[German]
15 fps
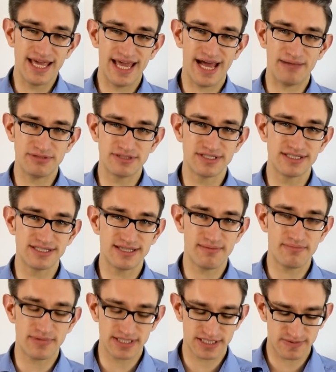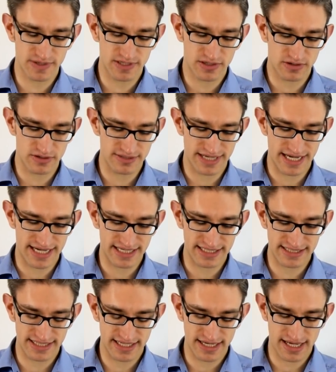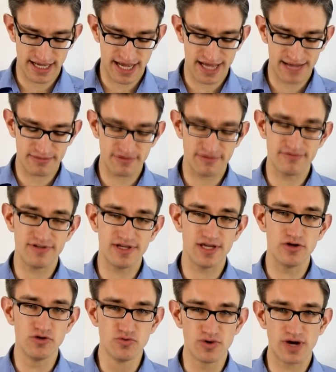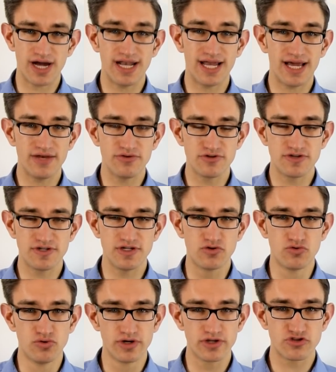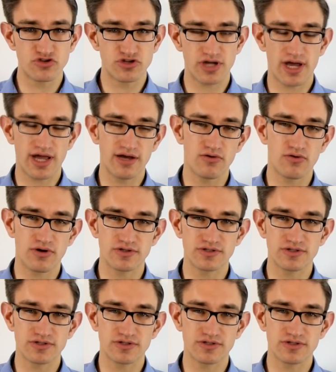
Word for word: ja, bis Dezember 2018 haben wir nur allein durch die Kurssteigerung,